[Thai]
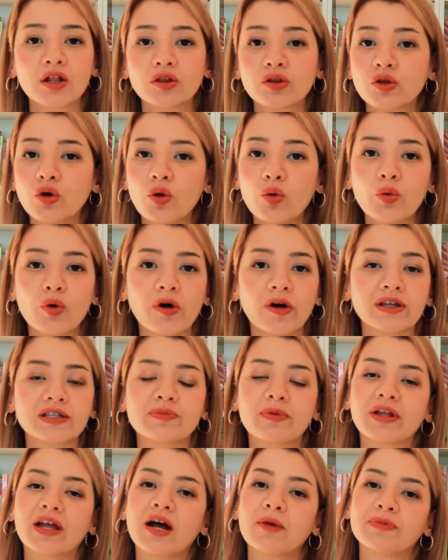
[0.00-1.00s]
no worries
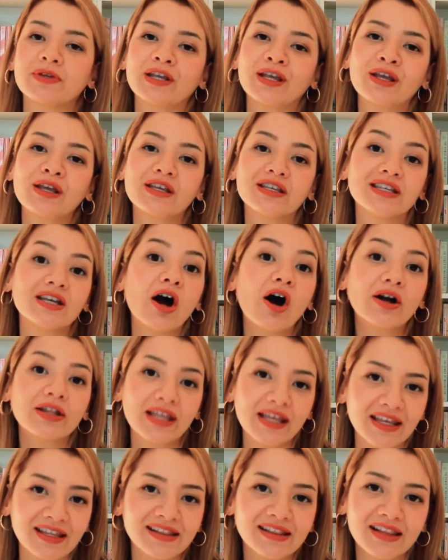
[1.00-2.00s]
เป็นคำที่ยอด
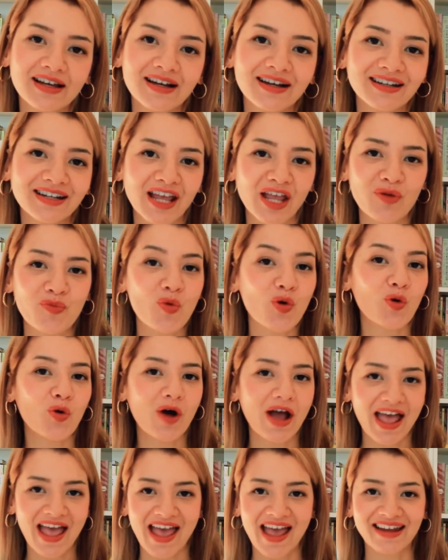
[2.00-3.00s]
ฮิตเลยในหมู่
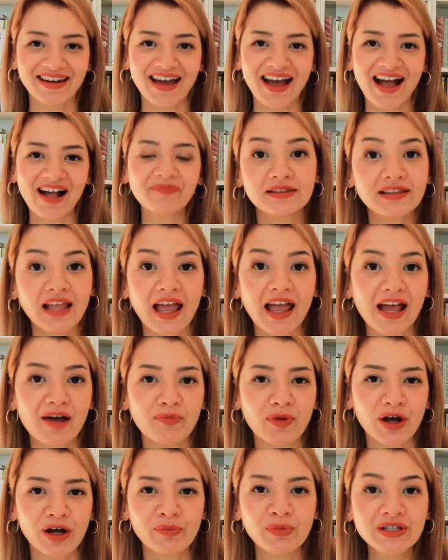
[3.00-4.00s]
แอร์นะคะแต่มั
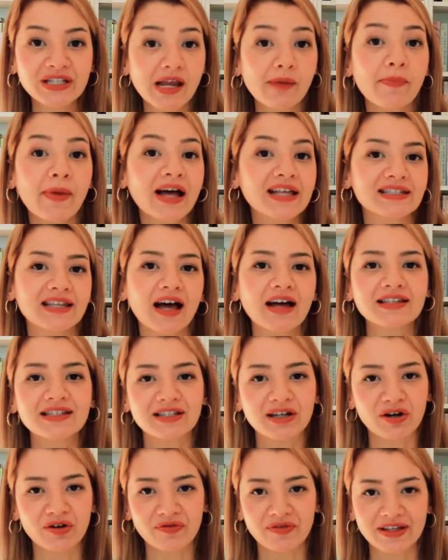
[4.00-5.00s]
นก็ไม่ใช่ภาษา
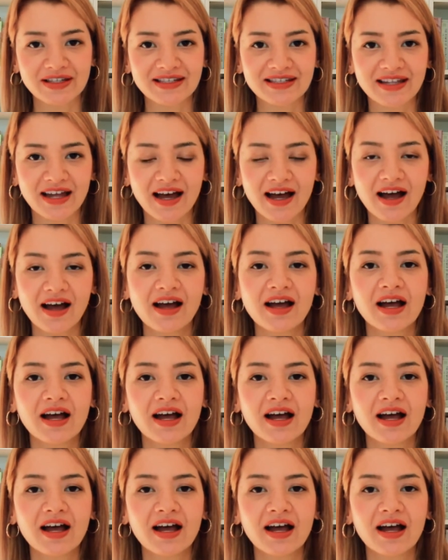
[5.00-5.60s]
service นะคะ